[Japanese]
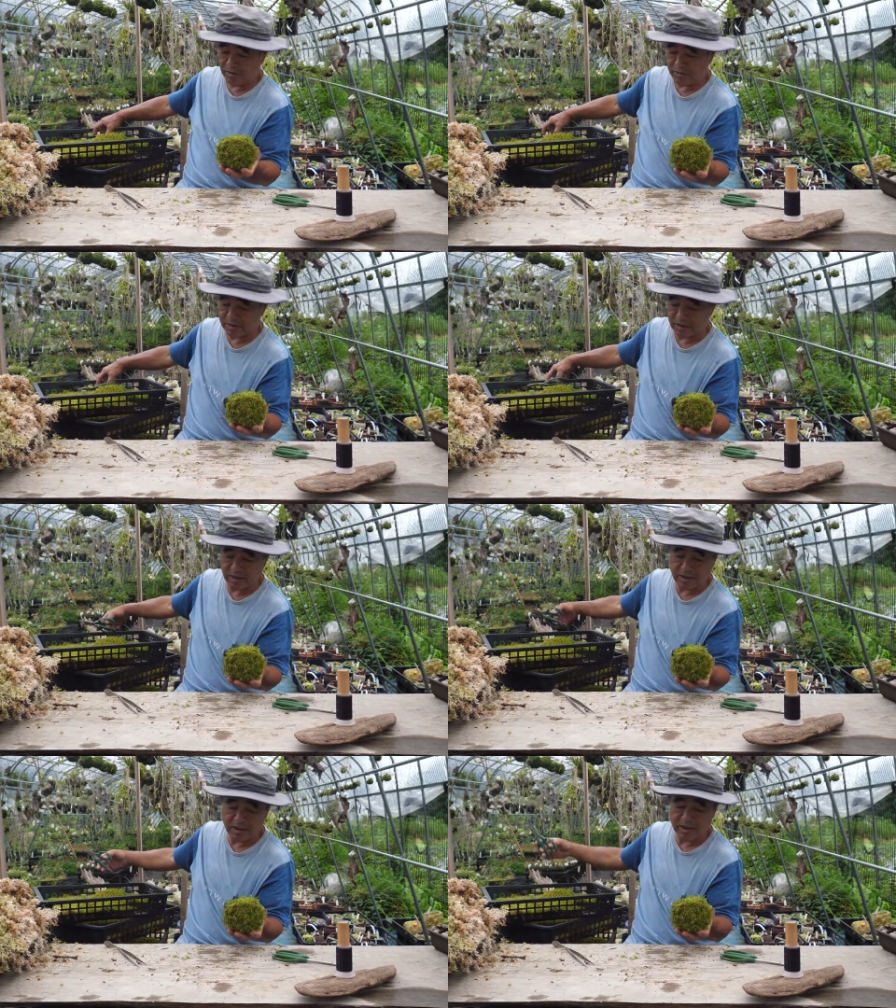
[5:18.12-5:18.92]
れをですね
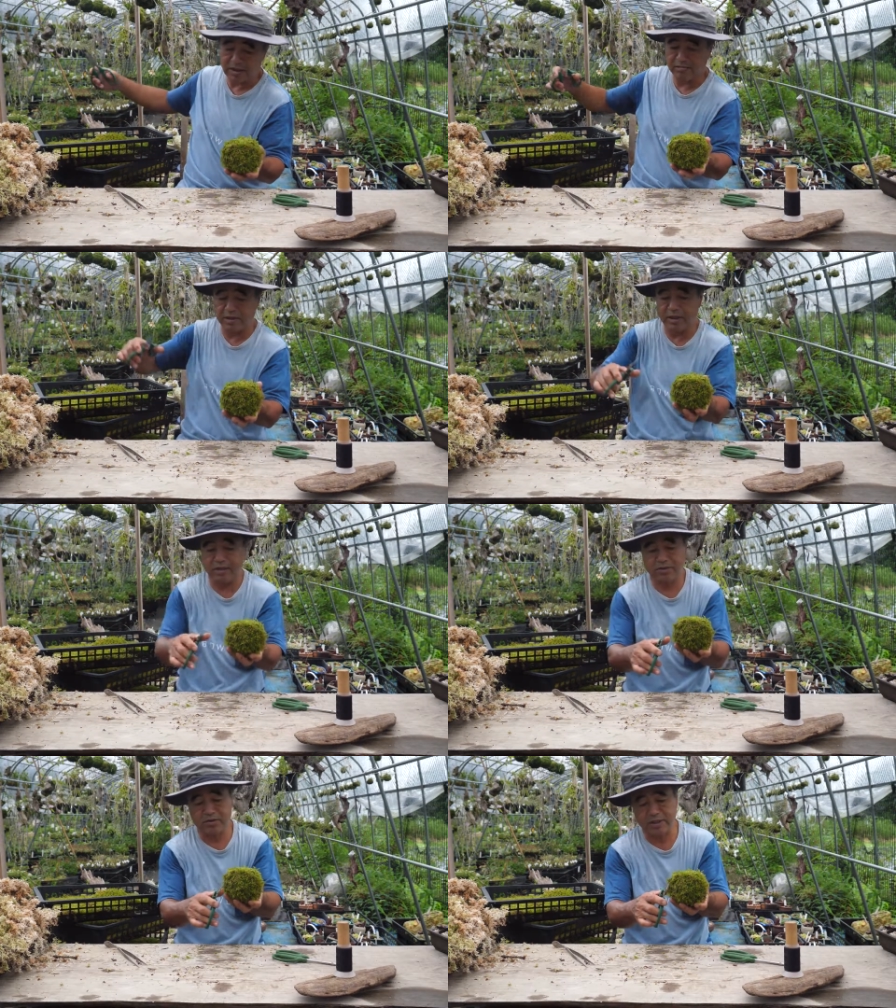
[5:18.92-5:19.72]
ハサミで
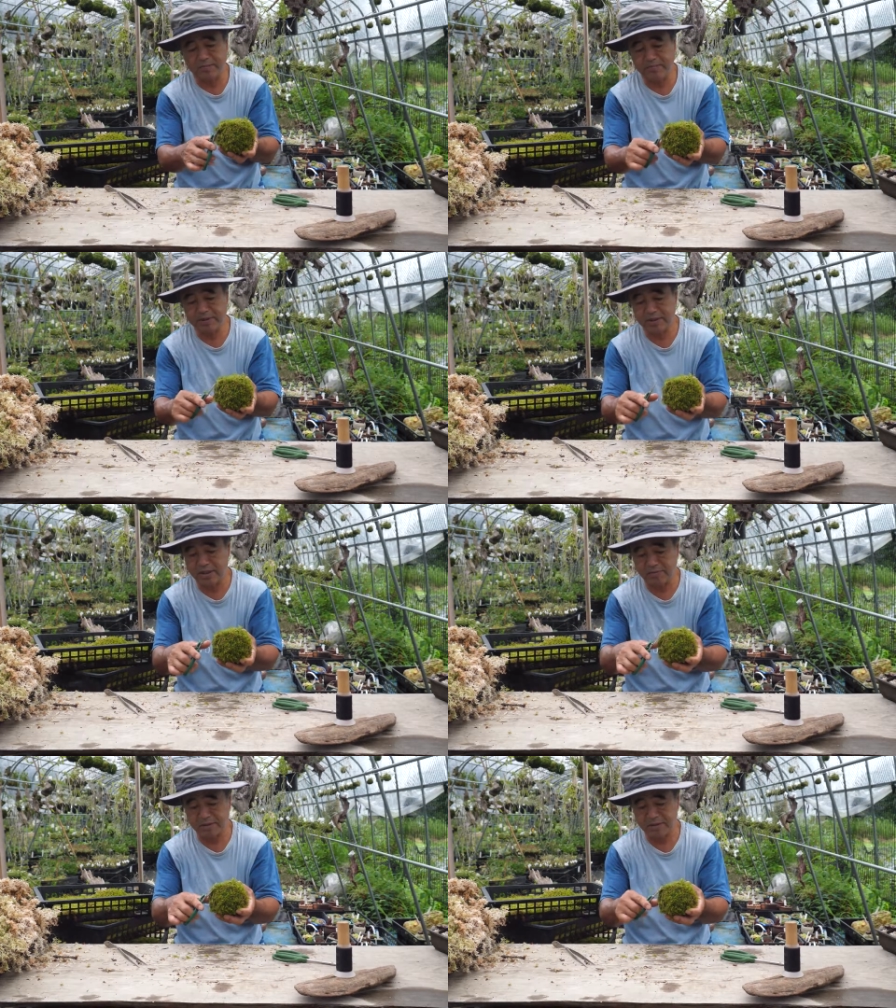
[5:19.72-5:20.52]
ちょっと散髪して
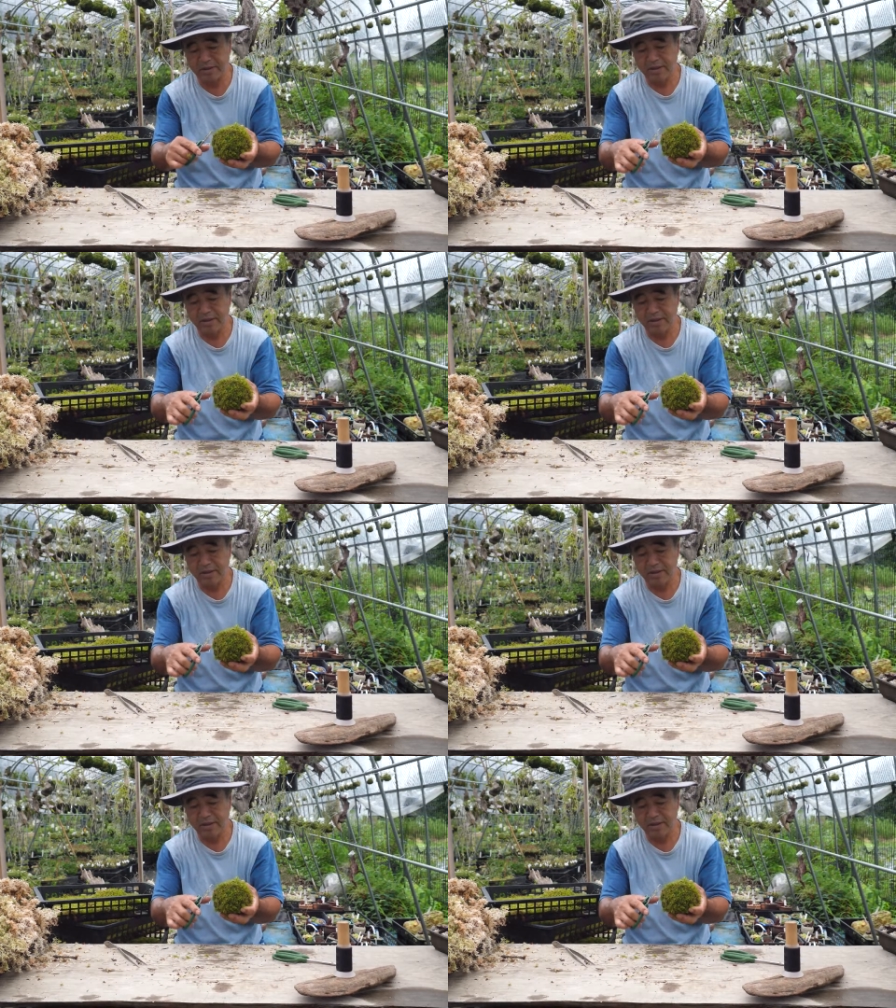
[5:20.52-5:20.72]
あります